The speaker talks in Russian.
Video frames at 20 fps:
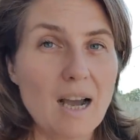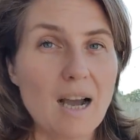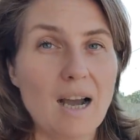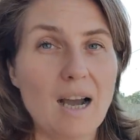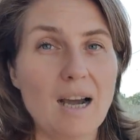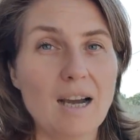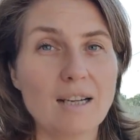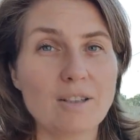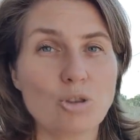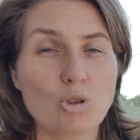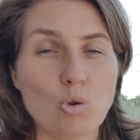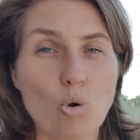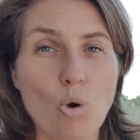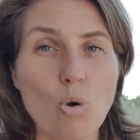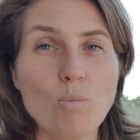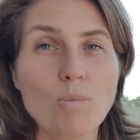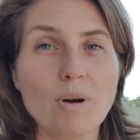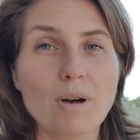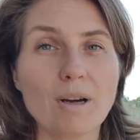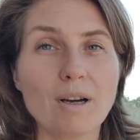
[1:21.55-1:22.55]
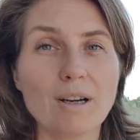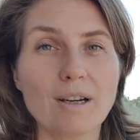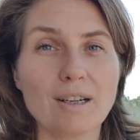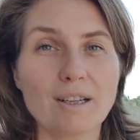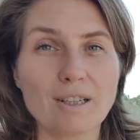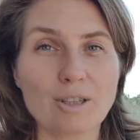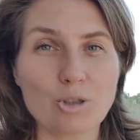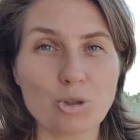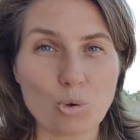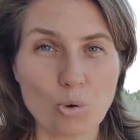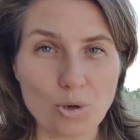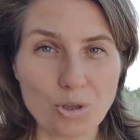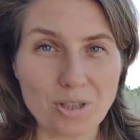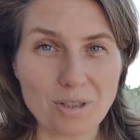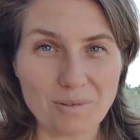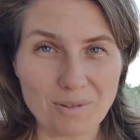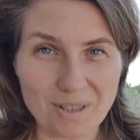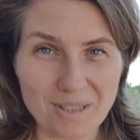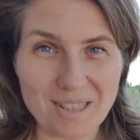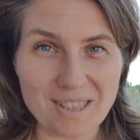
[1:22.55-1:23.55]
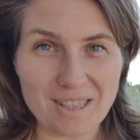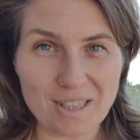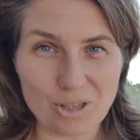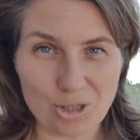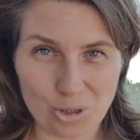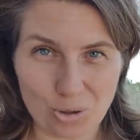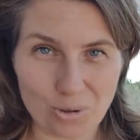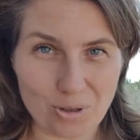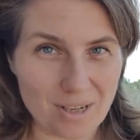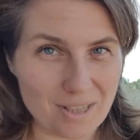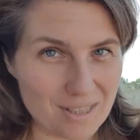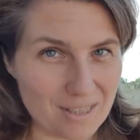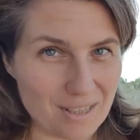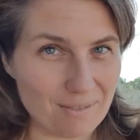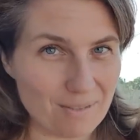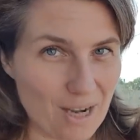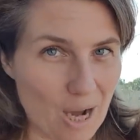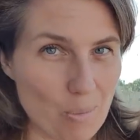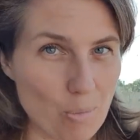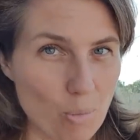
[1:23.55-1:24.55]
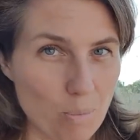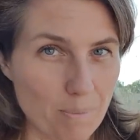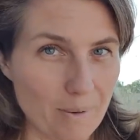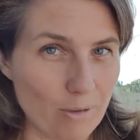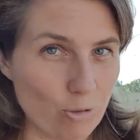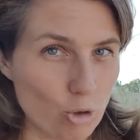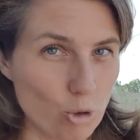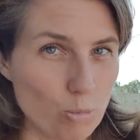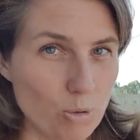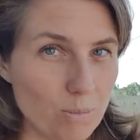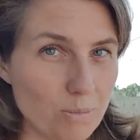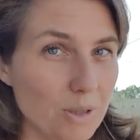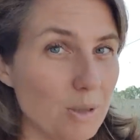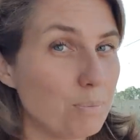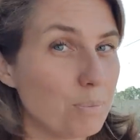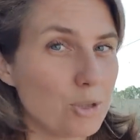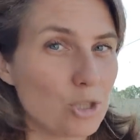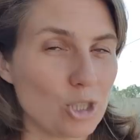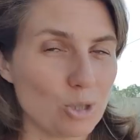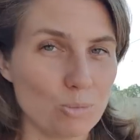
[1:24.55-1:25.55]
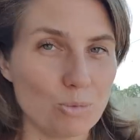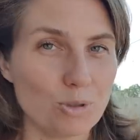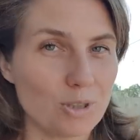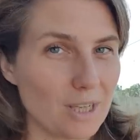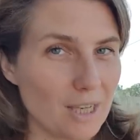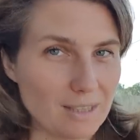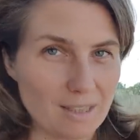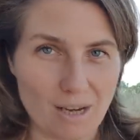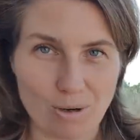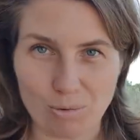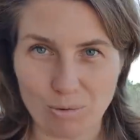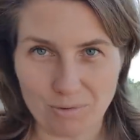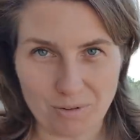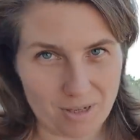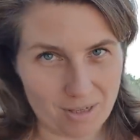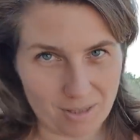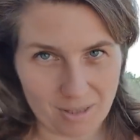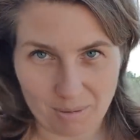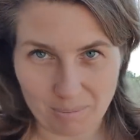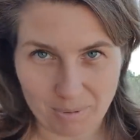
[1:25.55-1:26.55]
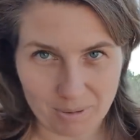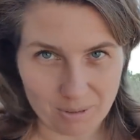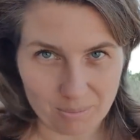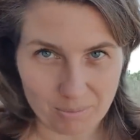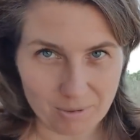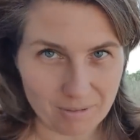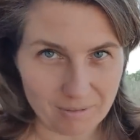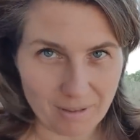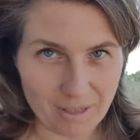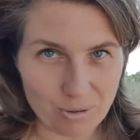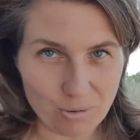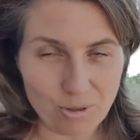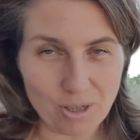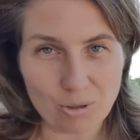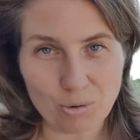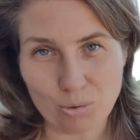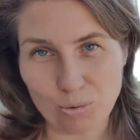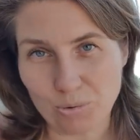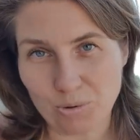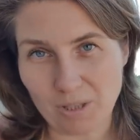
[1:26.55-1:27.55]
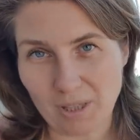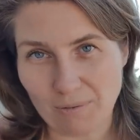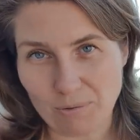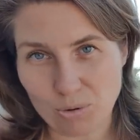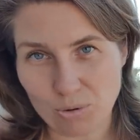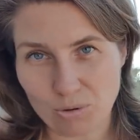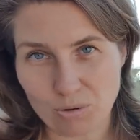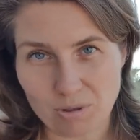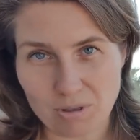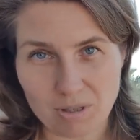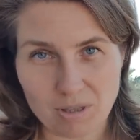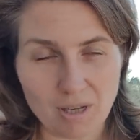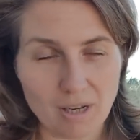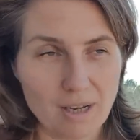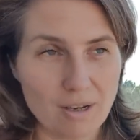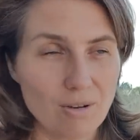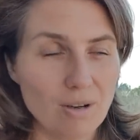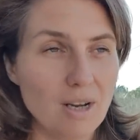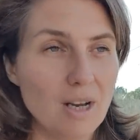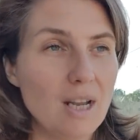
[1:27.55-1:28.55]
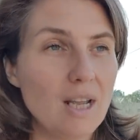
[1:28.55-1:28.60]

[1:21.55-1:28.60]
о том, э, кто явился еще раз Аврааму под дубом и почему я так уверенно об этом говорю, и откуда я все это знаю.